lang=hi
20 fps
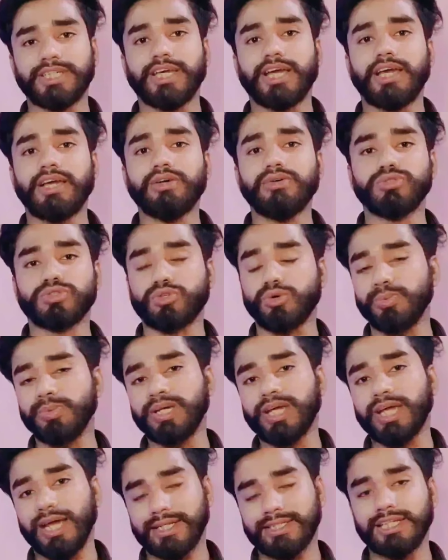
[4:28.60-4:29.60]
किया है उसको भी
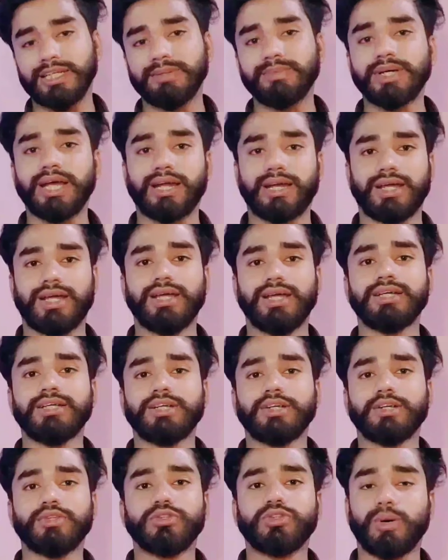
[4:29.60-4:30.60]
कैंसिल भी करना है
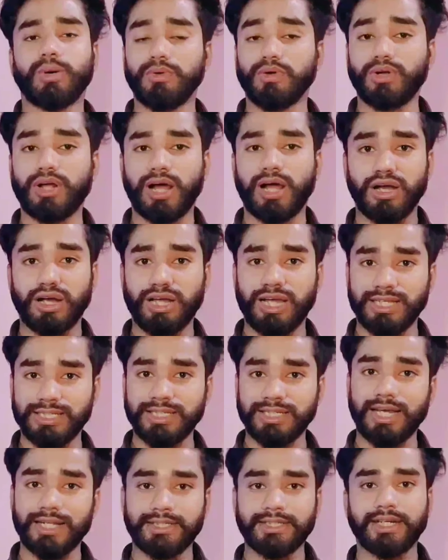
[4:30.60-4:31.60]
तो हम लोग
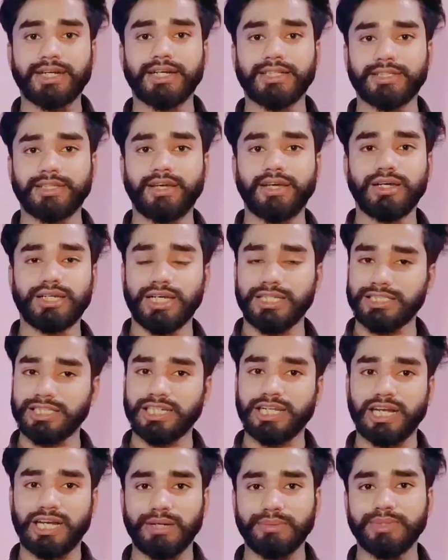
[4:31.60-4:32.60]
कैसे कैंसिल करते हैं
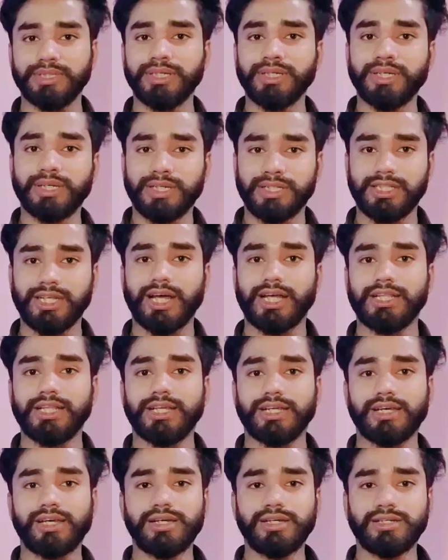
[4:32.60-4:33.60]
कैंसिल करना भी दिखा
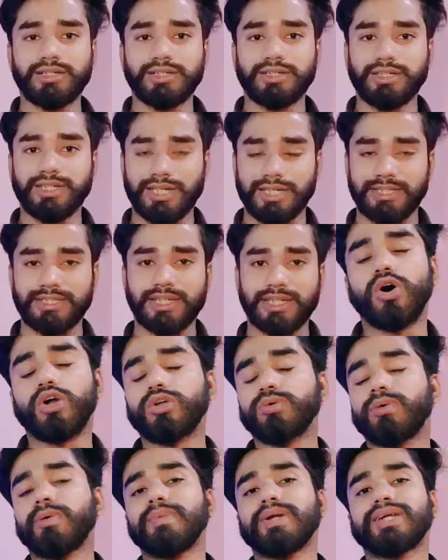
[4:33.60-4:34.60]
देंगे कैंसिल
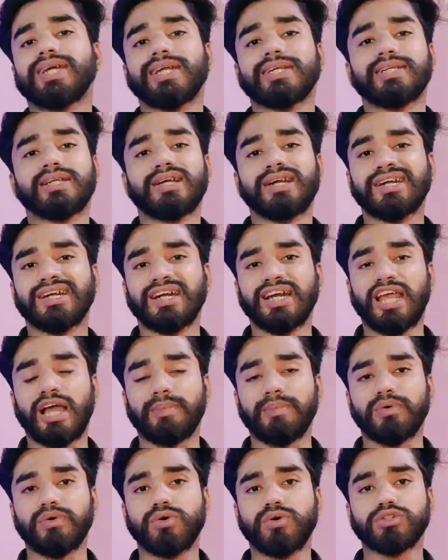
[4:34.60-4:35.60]
ऑटो पेमेंट कैंसिल करने के लिए
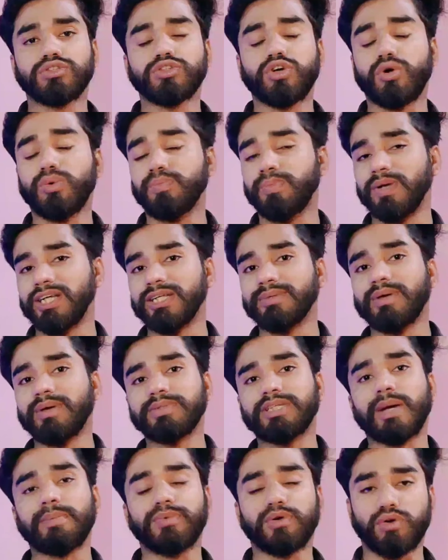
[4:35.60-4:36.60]
आप लोगों को जो पेटीएम ऐप
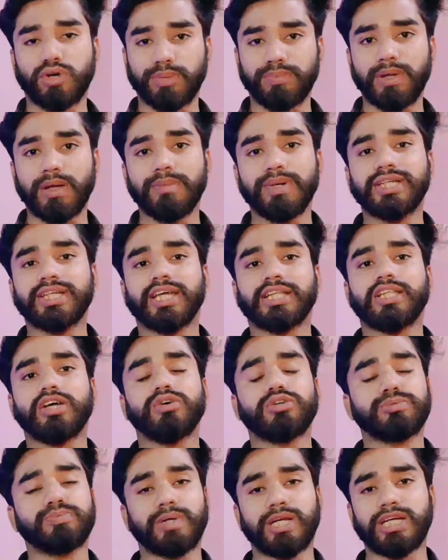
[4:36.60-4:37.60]
से आप लोगों ने पेमेंट किया था
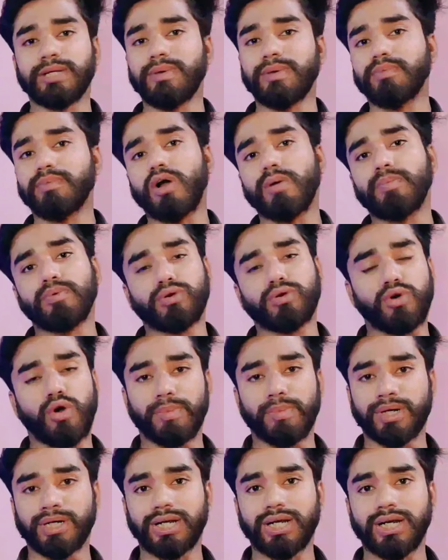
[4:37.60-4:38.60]
उस पेटीएम ऐप को आप लोग को
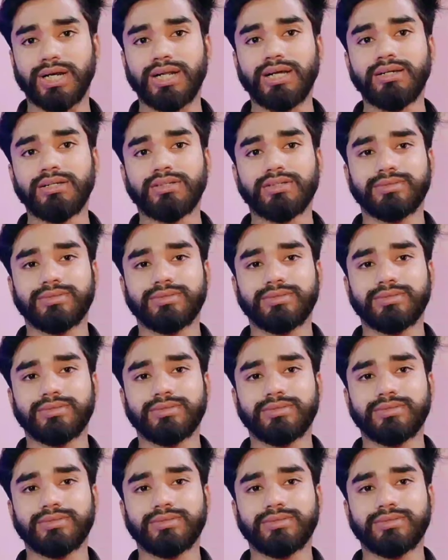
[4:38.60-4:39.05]
ओपन कर लेना